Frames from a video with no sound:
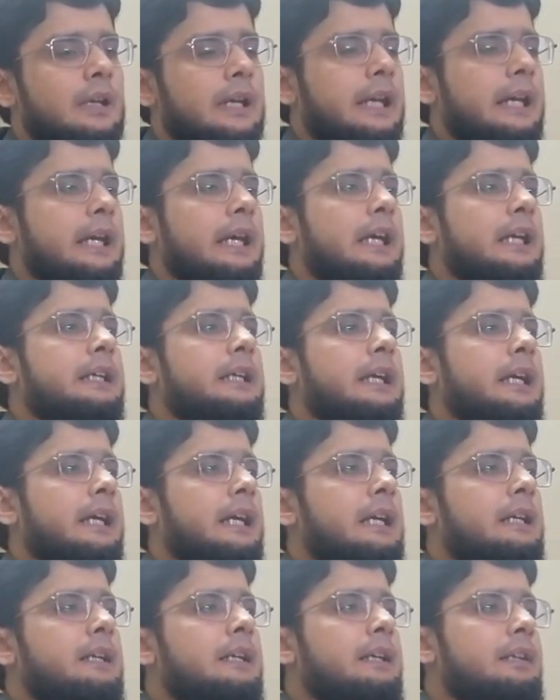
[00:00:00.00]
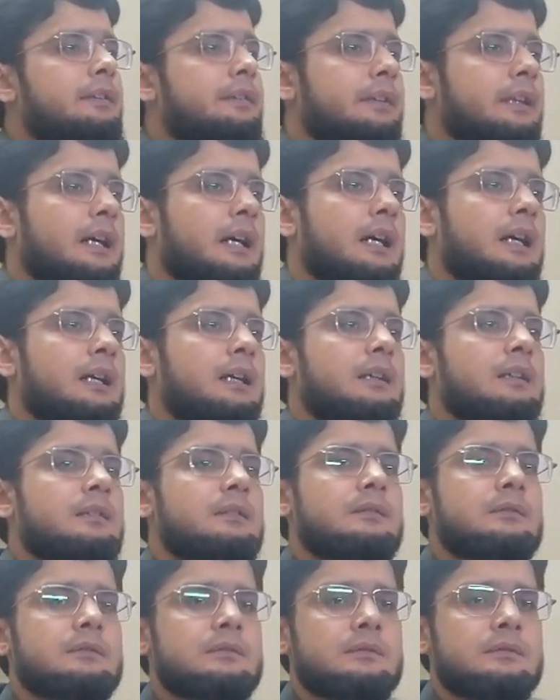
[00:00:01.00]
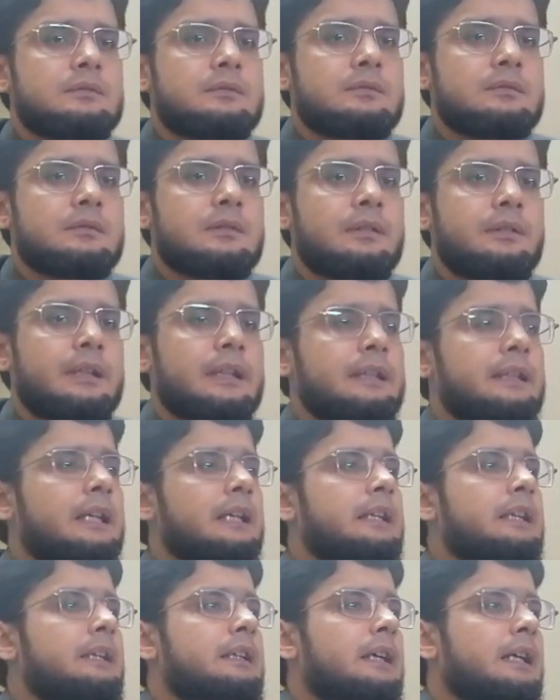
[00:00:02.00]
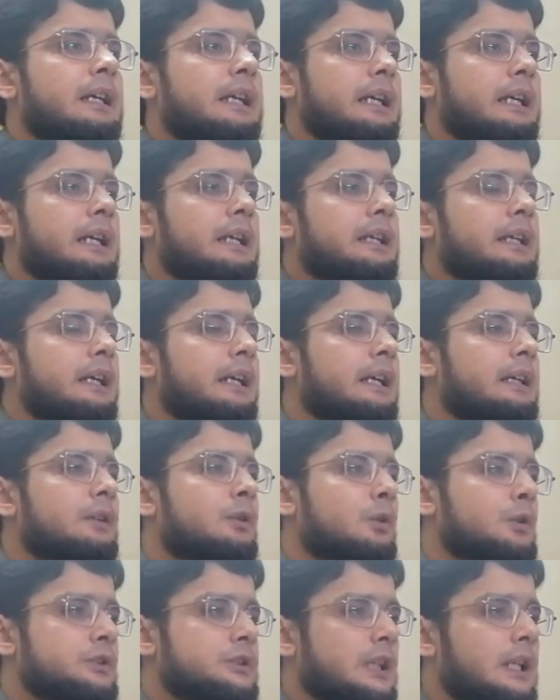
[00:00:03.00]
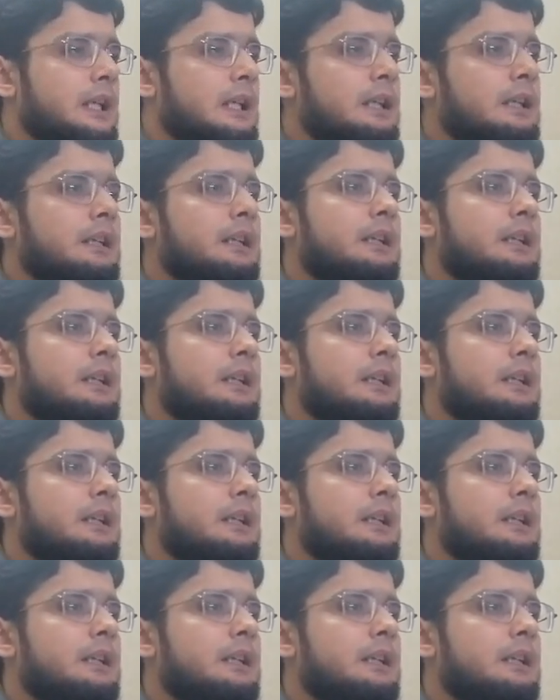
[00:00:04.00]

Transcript: एक एक हिस्सा ज़िंदगी का एक एक गोशा